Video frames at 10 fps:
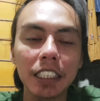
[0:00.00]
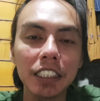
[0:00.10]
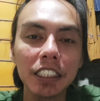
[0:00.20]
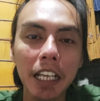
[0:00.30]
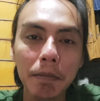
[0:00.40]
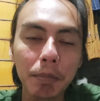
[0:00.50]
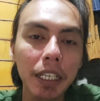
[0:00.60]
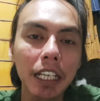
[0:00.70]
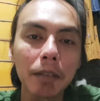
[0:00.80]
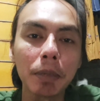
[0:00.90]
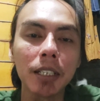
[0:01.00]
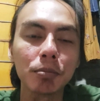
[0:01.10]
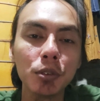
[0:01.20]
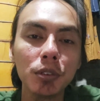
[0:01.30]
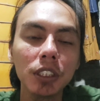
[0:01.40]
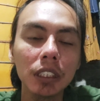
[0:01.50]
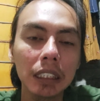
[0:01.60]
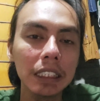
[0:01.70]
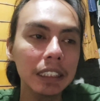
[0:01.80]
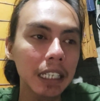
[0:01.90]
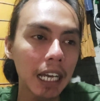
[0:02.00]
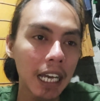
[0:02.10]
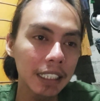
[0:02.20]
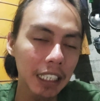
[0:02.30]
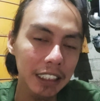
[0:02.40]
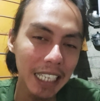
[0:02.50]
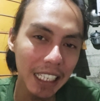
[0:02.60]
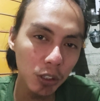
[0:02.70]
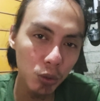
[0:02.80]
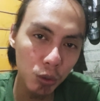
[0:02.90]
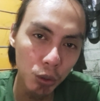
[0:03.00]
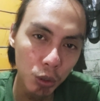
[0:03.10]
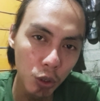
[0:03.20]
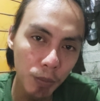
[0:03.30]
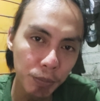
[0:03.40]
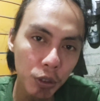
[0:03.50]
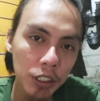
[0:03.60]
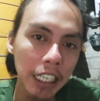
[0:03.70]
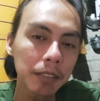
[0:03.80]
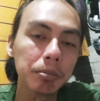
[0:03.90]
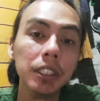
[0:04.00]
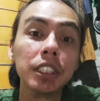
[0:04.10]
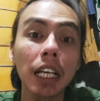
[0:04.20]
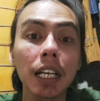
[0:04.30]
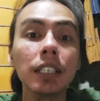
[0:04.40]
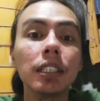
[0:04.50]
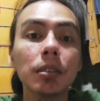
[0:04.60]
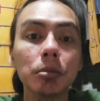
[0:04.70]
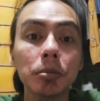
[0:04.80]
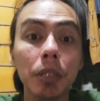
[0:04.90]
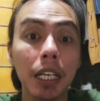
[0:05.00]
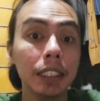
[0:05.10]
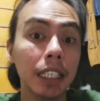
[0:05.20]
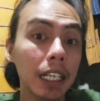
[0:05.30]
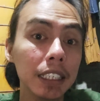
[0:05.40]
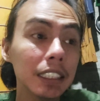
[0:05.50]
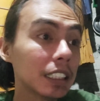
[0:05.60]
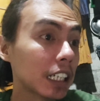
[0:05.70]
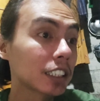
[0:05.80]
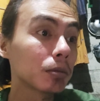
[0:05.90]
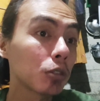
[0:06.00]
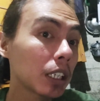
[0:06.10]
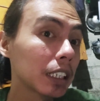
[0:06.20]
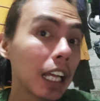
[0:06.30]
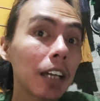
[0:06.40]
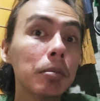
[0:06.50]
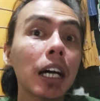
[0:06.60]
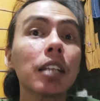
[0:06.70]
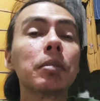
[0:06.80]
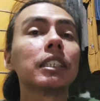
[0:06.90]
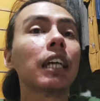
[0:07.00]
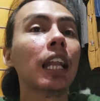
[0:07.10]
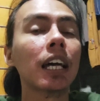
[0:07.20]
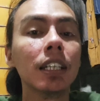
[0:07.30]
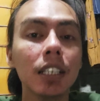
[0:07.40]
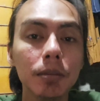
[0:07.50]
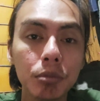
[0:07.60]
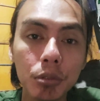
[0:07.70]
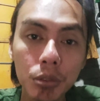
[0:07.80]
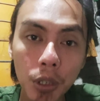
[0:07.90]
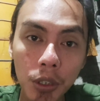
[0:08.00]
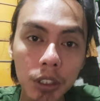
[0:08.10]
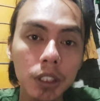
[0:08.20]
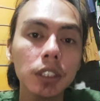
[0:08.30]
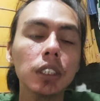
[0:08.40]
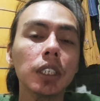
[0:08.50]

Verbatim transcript: jadi sampai kapanpun tidak ada satu guru pun yang bisa mempelajari kita semua dalam hal masalah burung